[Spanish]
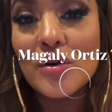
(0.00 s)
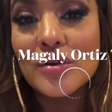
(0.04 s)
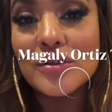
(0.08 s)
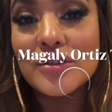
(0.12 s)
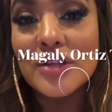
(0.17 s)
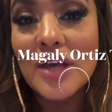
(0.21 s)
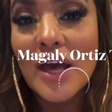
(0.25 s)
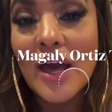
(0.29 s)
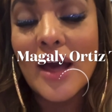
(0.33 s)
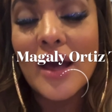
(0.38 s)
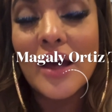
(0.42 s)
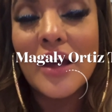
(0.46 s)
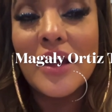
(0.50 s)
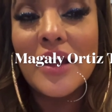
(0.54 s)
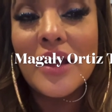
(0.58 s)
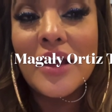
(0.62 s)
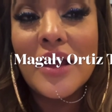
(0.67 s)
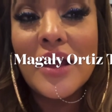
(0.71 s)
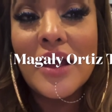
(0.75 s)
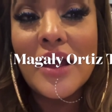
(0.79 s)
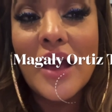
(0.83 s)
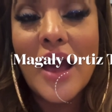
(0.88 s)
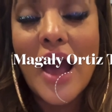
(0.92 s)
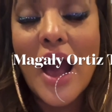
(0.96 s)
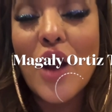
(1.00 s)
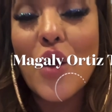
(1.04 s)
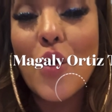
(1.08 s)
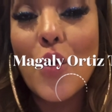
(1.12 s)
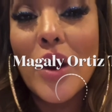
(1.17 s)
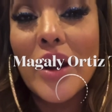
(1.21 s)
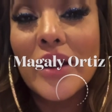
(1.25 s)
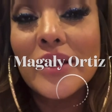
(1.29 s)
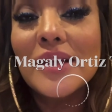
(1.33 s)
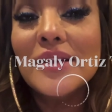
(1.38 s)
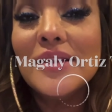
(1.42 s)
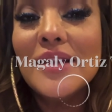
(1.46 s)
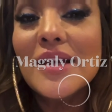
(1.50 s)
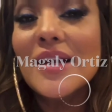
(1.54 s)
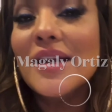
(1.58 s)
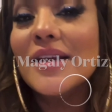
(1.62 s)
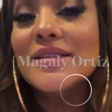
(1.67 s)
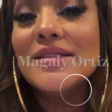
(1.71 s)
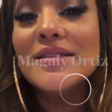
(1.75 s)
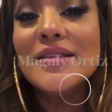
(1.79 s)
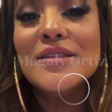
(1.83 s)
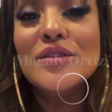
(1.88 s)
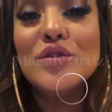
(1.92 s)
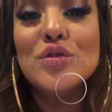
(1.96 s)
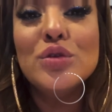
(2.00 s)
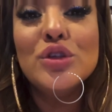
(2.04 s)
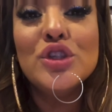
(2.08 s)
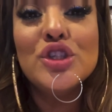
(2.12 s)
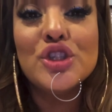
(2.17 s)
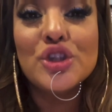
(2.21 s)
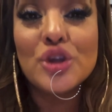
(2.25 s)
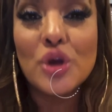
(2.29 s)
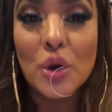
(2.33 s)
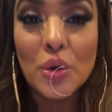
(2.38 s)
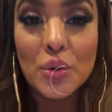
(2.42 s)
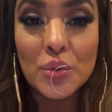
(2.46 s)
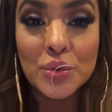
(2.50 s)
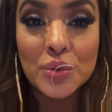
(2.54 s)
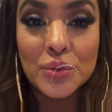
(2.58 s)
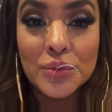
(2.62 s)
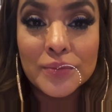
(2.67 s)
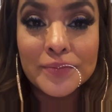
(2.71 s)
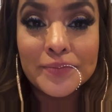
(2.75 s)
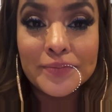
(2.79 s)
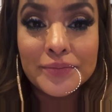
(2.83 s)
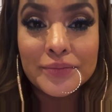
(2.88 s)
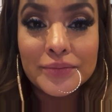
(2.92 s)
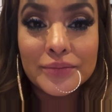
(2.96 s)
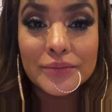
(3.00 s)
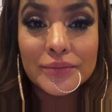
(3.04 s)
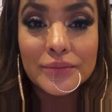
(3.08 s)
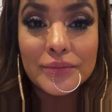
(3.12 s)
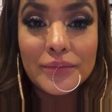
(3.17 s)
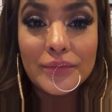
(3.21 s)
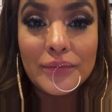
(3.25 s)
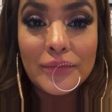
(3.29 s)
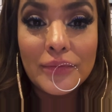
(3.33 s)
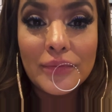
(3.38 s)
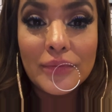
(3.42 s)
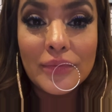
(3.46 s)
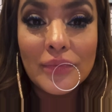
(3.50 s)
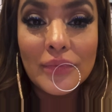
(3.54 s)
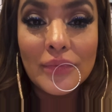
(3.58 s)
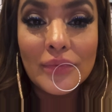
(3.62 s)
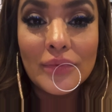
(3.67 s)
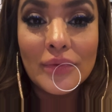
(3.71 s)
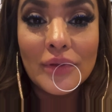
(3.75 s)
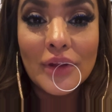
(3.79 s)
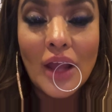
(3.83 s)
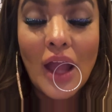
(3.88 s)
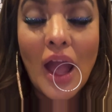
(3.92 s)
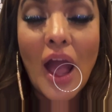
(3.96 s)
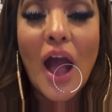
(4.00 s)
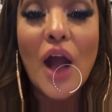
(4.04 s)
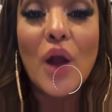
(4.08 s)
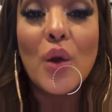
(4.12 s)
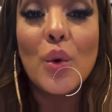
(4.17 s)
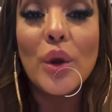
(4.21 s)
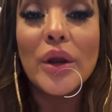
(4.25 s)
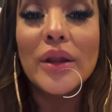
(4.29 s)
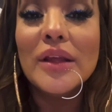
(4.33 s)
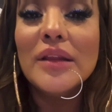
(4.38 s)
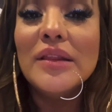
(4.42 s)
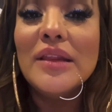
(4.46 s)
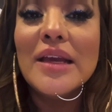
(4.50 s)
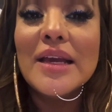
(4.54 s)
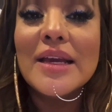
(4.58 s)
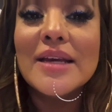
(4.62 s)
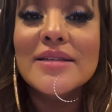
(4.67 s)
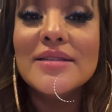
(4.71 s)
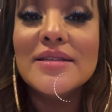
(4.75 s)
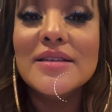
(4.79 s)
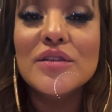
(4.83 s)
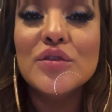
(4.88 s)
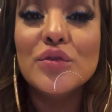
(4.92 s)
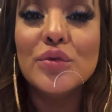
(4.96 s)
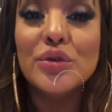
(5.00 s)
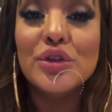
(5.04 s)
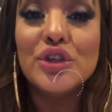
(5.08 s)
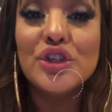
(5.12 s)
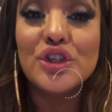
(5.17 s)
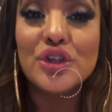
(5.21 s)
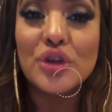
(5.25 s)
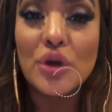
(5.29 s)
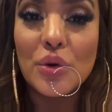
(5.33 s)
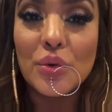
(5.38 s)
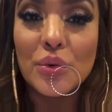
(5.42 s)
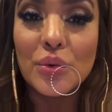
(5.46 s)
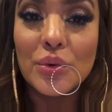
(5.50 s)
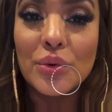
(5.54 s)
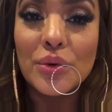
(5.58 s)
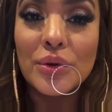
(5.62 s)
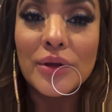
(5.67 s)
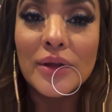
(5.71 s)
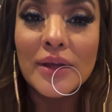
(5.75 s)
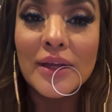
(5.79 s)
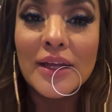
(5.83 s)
O sea, acuérdate que este es un show. Acuérdate que este es un show.